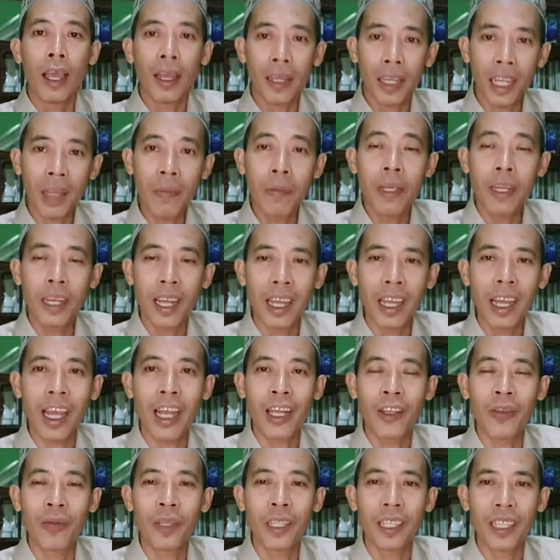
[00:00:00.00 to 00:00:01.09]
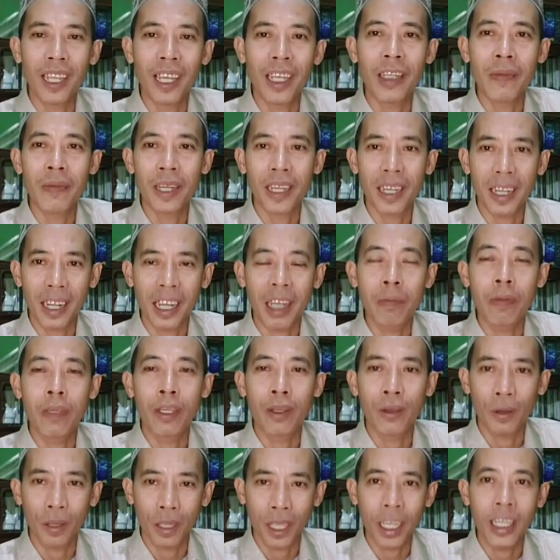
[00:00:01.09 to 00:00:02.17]
Anda bilang ahlu bidnah kepada
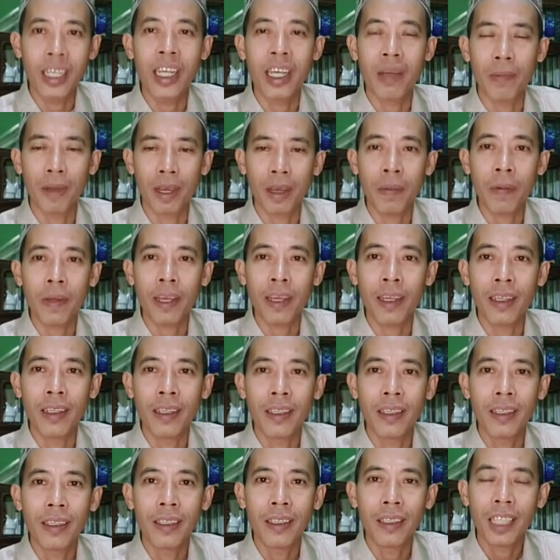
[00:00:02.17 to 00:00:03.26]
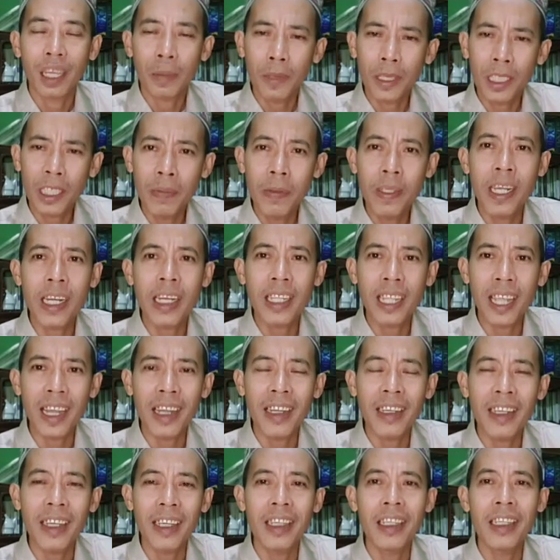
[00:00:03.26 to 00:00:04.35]
kami oke okay, tidak apa-apa tapi sebenarnya
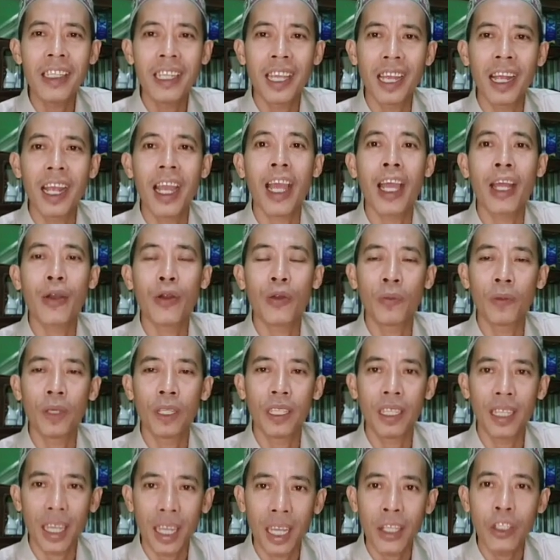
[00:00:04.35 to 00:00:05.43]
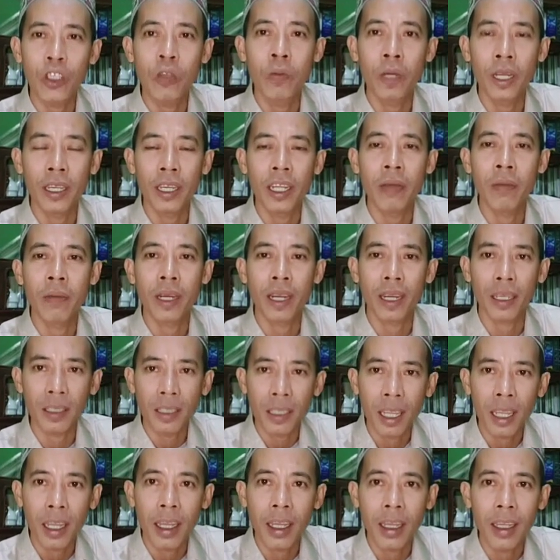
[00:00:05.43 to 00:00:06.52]
Anda ini yang ahlu bid'ah cuma tidak
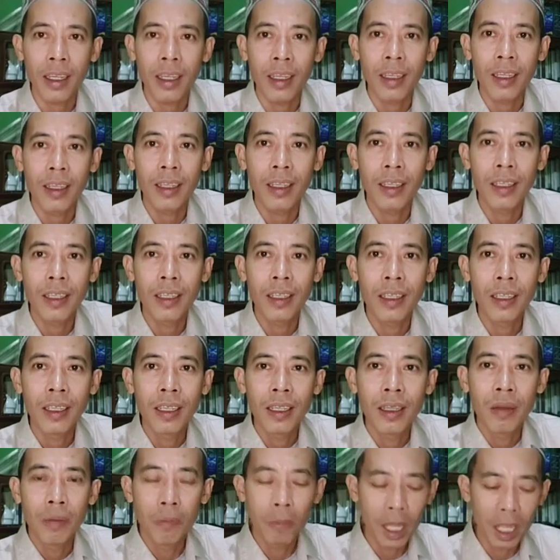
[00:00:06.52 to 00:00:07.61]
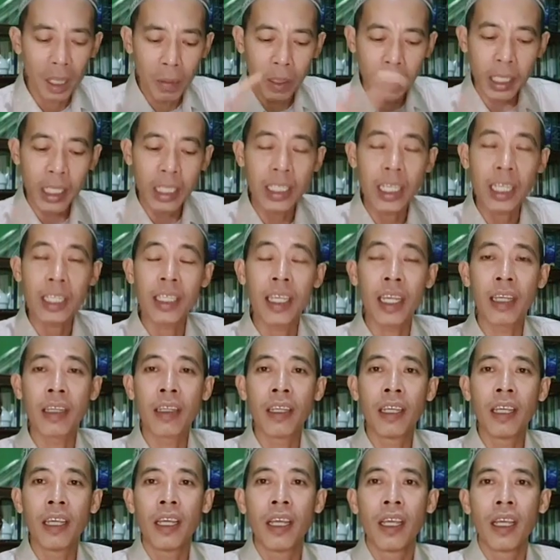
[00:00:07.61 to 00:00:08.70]
merasa baik begini
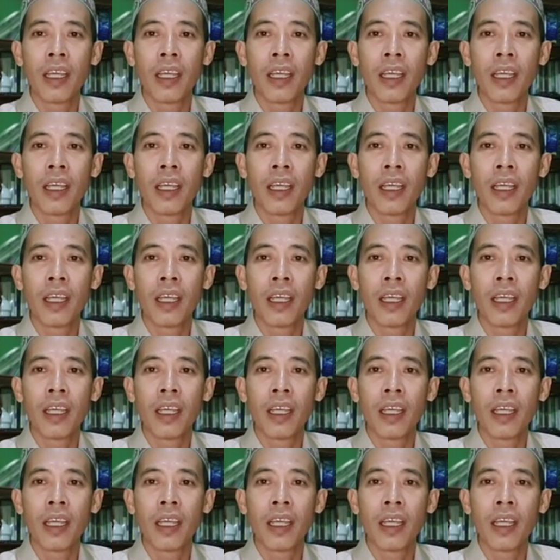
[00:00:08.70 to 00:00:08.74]
saja